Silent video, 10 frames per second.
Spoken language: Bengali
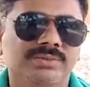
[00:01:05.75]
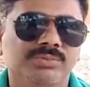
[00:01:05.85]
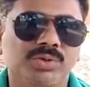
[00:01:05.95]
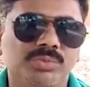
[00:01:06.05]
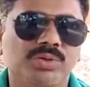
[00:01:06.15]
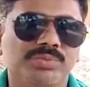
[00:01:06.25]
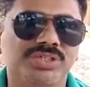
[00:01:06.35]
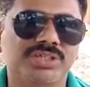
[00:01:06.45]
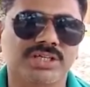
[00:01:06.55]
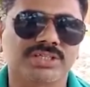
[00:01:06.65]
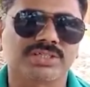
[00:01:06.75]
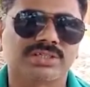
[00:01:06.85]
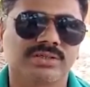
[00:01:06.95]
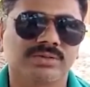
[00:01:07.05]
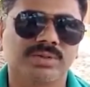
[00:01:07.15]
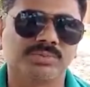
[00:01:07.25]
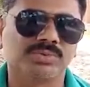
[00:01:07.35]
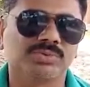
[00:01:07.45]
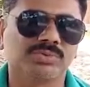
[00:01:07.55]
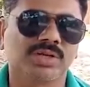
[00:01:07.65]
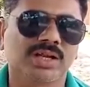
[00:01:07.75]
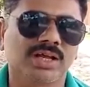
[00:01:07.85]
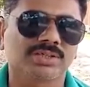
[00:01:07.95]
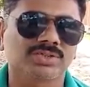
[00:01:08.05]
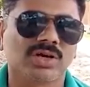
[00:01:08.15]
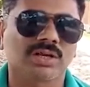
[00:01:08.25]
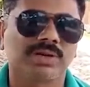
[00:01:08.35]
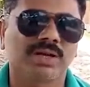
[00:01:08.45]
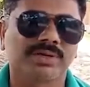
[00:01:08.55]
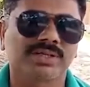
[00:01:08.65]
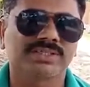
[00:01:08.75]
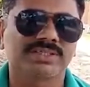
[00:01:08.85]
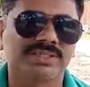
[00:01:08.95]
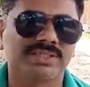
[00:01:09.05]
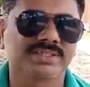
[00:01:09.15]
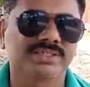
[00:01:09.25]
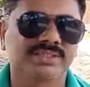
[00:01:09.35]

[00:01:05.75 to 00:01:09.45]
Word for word: পরিমল বিশ্বাস ওনারা সকালবেলা আমার কাছে গিয়েছে